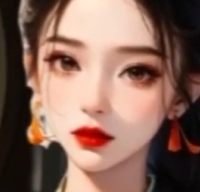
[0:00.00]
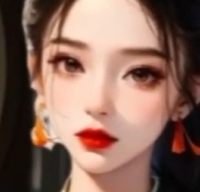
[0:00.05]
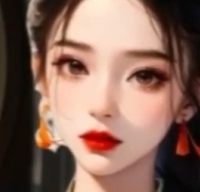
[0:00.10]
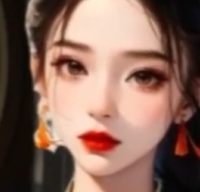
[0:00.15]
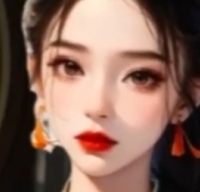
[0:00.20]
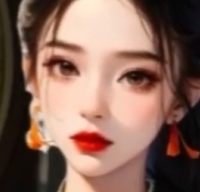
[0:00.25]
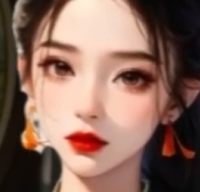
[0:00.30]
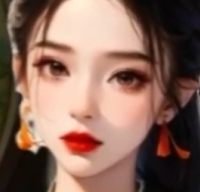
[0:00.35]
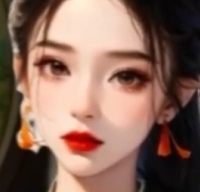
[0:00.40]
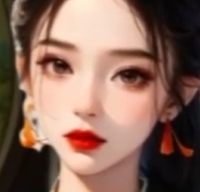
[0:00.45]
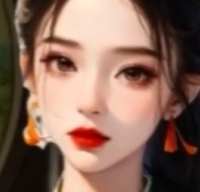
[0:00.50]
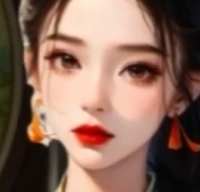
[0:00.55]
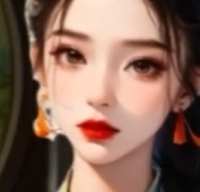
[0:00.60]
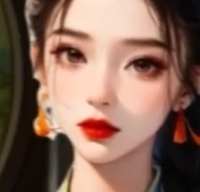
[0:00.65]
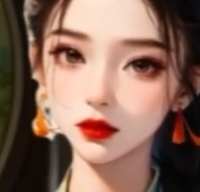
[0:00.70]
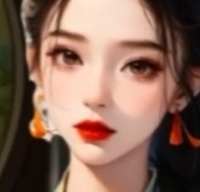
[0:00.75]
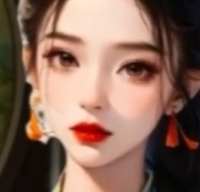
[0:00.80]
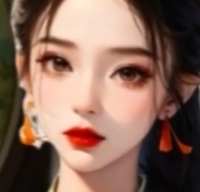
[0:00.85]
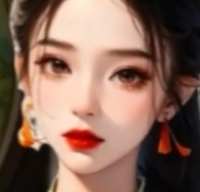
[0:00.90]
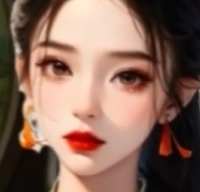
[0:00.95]
หลังจากลังเล
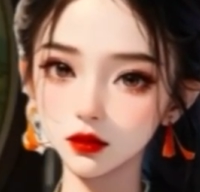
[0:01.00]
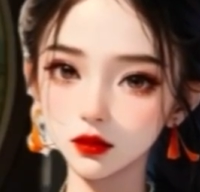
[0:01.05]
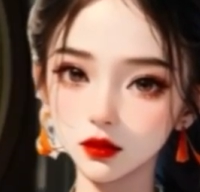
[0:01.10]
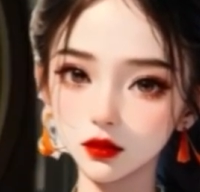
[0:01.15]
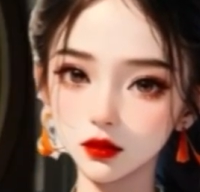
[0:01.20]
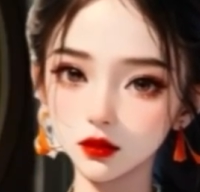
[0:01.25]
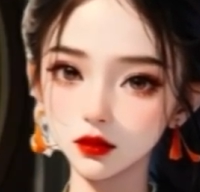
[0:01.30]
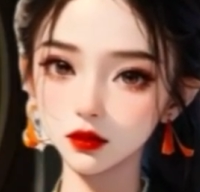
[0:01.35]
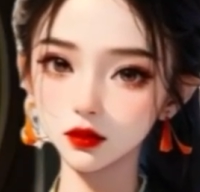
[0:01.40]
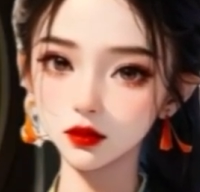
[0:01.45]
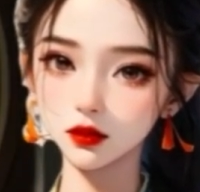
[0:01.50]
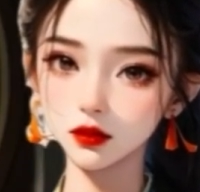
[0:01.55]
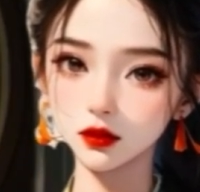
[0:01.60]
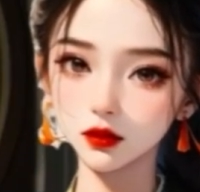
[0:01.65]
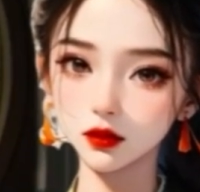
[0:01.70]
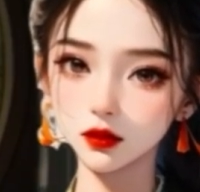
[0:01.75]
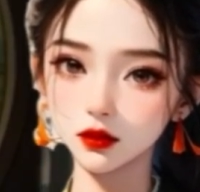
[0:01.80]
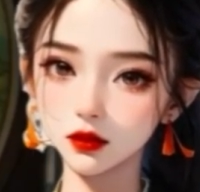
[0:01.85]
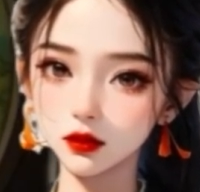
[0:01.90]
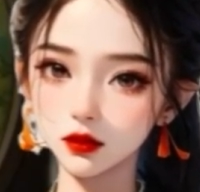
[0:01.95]
อยู่สักพัก
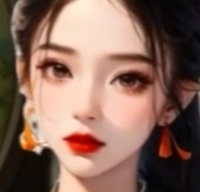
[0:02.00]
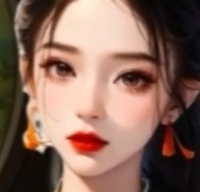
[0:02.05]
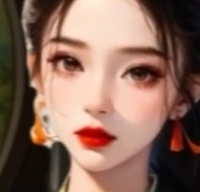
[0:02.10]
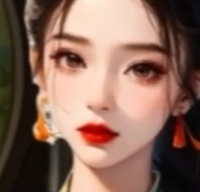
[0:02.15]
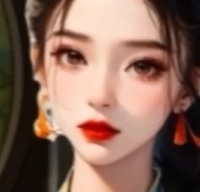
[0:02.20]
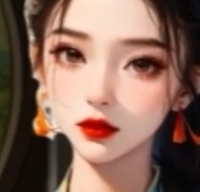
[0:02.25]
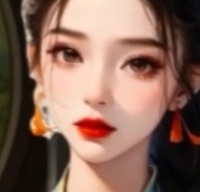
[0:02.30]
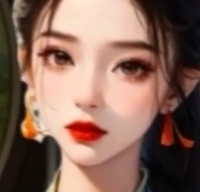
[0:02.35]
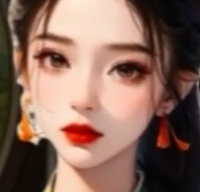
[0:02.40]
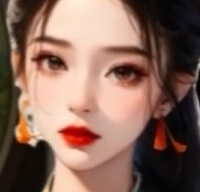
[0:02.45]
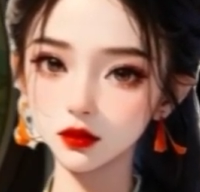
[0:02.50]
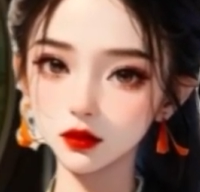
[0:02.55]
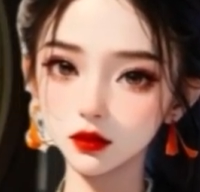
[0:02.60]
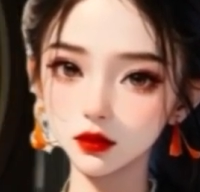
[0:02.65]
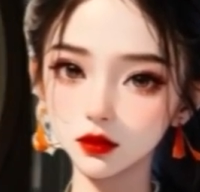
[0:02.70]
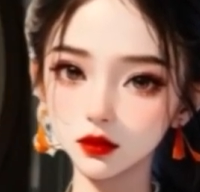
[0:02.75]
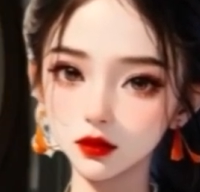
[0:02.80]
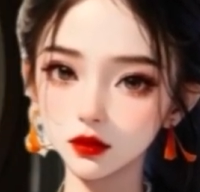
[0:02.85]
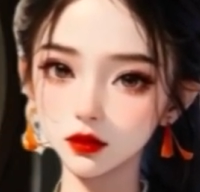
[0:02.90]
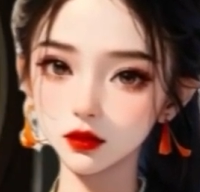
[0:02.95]
อู่ที่เหอและของสิน
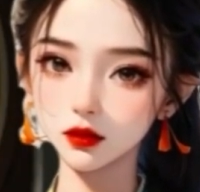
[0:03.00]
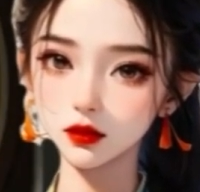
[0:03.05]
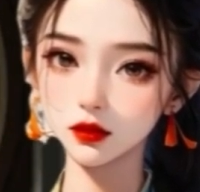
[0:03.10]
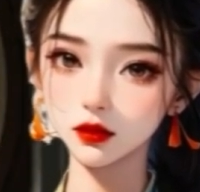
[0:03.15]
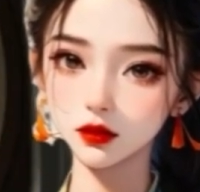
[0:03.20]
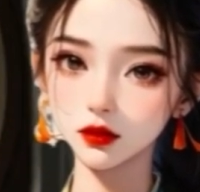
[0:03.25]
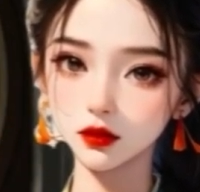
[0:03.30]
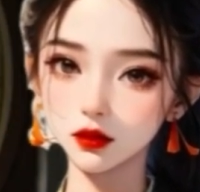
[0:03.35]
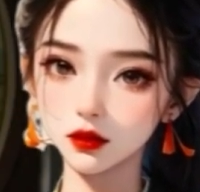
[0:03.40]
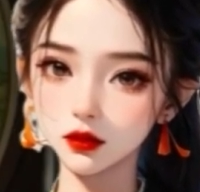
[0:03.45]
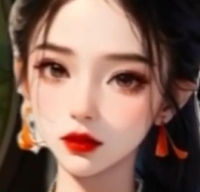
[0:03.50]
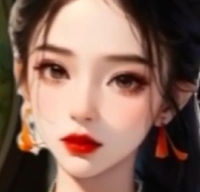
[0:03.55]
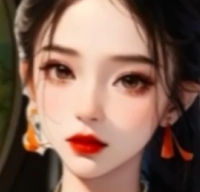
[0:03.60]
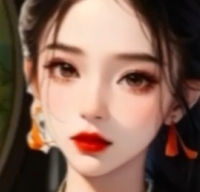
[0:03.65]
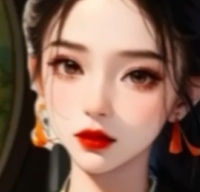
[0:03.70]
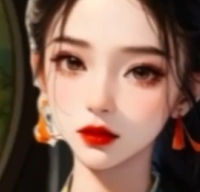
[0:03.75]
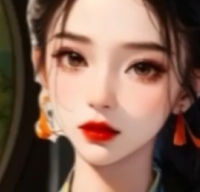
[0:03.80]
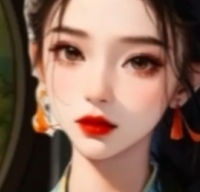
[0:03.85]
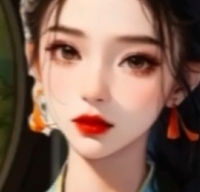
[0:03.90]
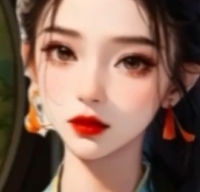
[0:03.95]
เจนกระกัดฝันและ
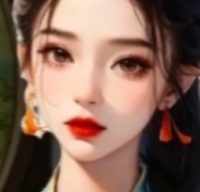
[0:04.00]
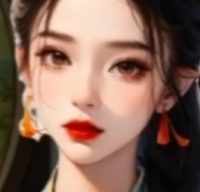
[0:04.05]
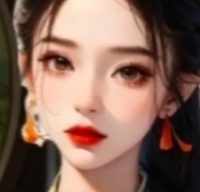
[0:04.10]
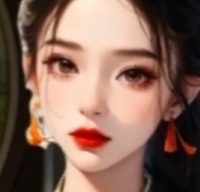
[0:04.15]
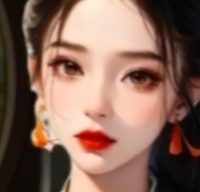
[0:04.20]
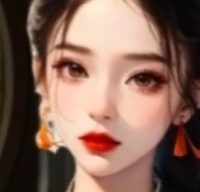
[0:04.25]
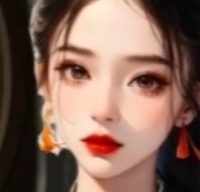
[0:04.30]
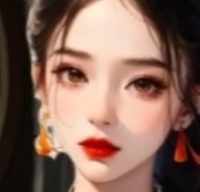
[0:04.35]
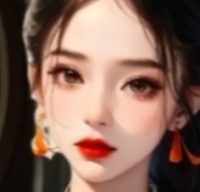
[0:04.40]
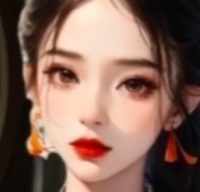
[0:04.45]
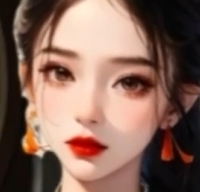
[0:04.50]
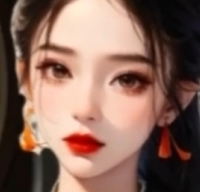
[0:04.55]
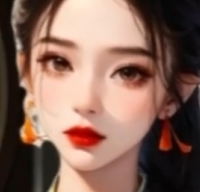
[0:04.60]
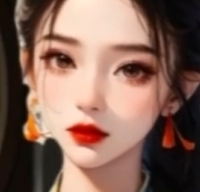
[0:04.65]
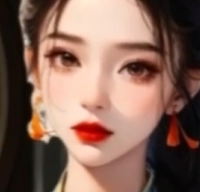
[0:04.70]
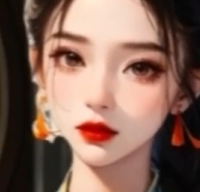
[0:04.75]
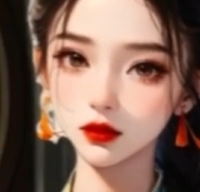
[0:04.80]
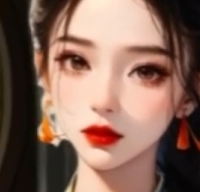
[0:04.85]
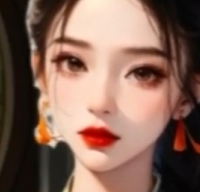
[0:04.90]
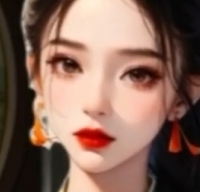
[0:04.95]
ทะยานขึ้นฟ้าไป
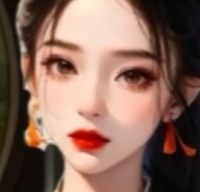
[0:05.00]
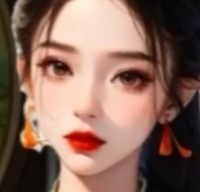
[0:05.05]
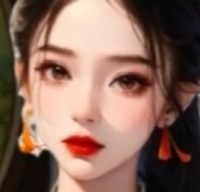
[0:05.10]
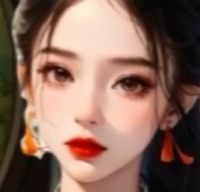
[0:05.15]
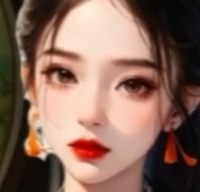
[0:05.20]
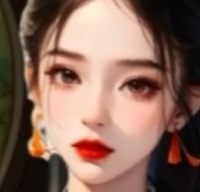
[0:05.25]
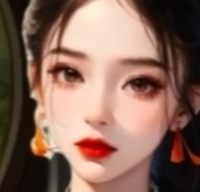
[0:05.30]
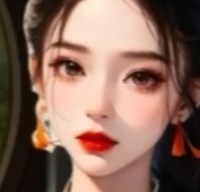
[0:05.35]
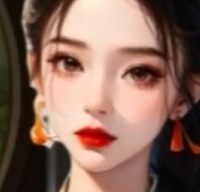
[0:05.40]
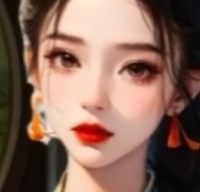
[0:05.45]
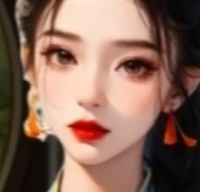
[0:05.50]
ในทันที